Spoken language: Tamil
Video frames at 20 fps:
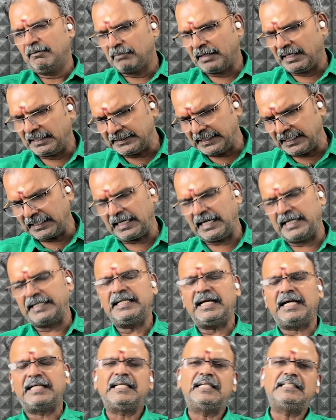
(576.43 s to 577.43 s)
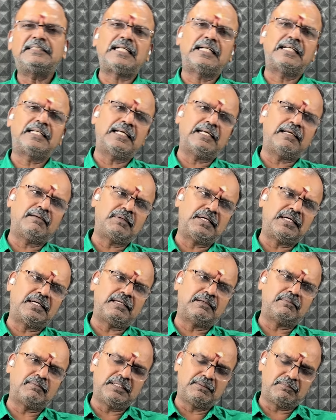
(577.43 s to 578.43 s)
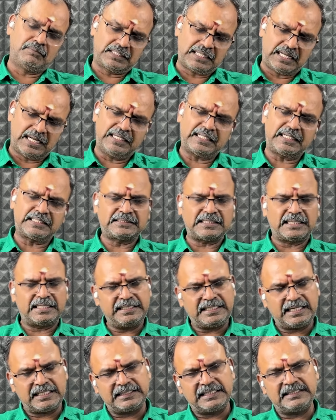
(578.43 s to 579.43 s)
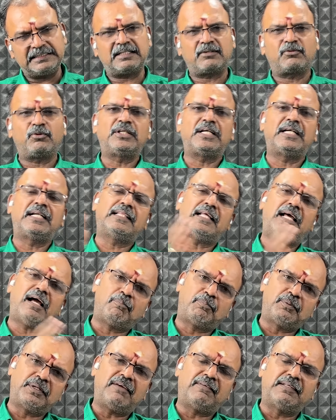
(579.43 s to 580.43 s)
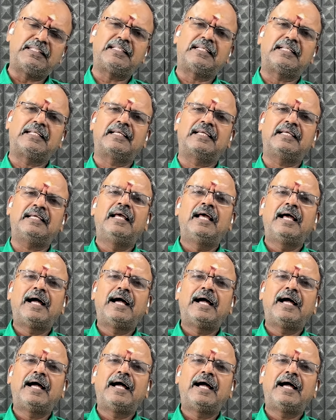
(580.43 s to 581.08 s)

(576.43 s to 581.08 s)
பாஜக அணி அதே சட்ட காங்கிரஸ் அணி அதே கூட்டணி தான் அப்படியே வந்திருக்கு